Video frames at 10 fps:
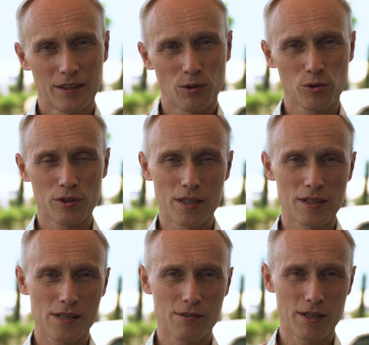Нужно
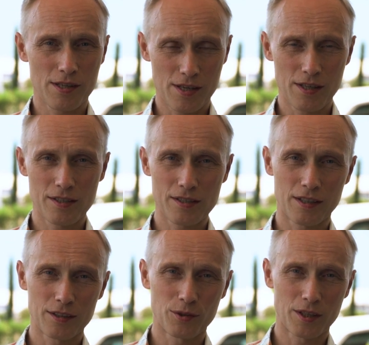найти свои ценности,
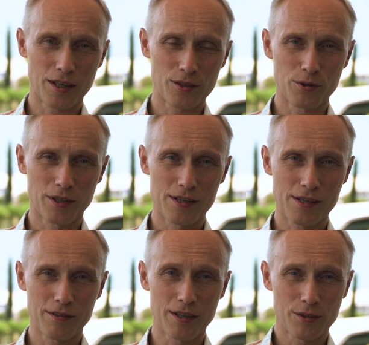которые я хочу
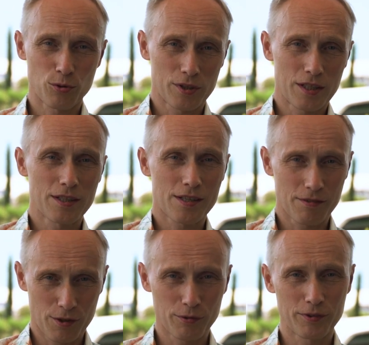реализовать. Нужно найти
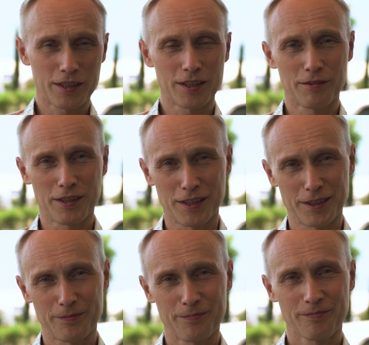свое вдохновение.